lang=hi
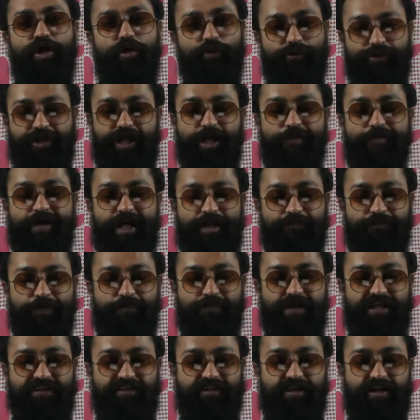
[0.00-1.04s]
उनके बारे में
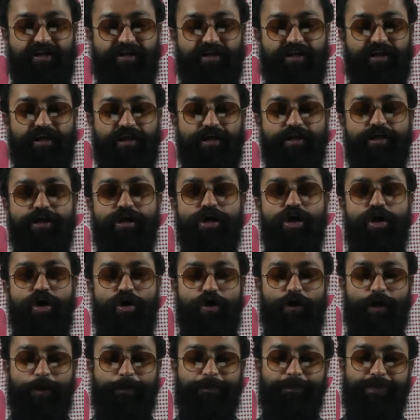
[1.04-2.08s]
बात कर रहे हैं
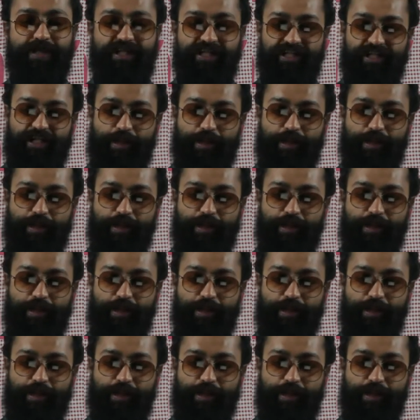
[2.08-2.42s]
और परी के